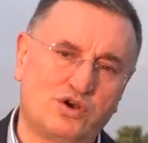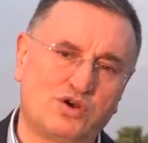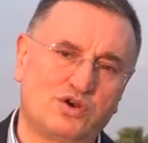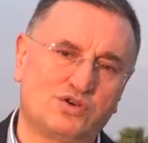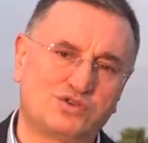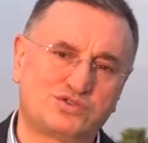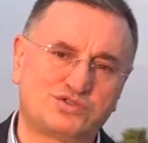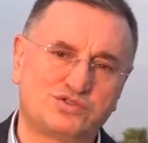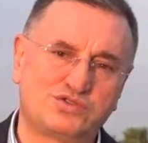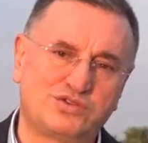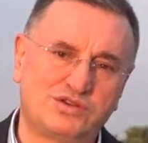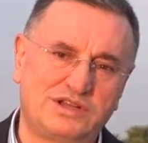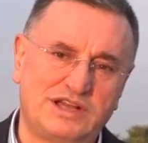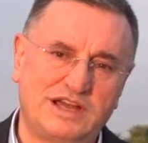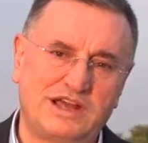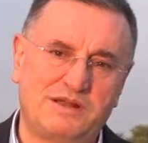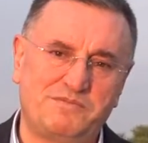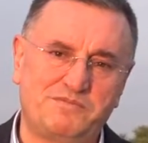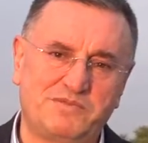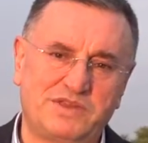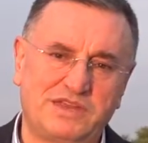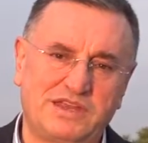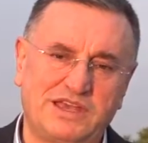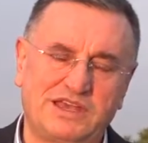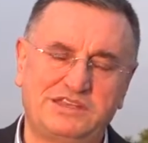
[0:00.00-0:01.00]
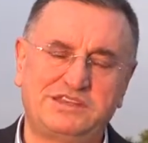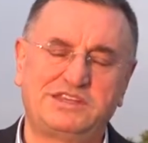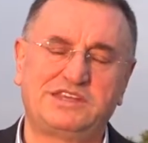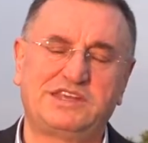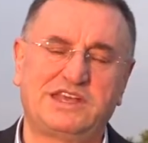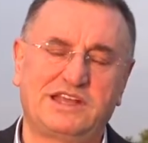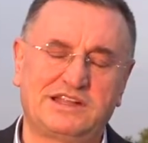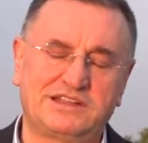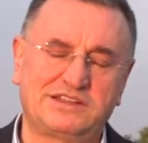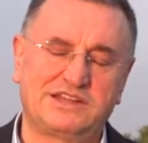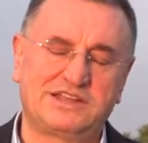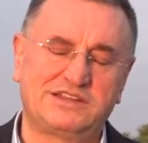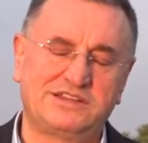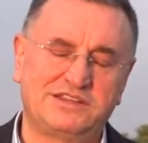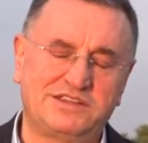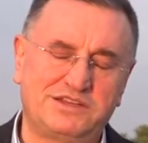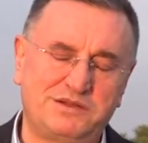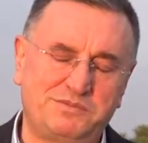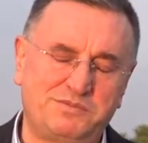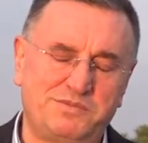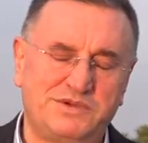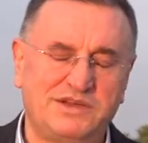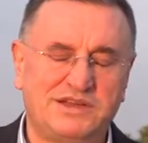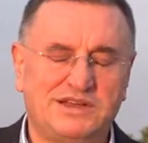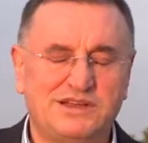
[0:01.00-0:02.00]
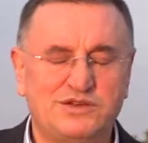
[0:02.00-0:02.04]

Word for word: logosuyla etiketlendirip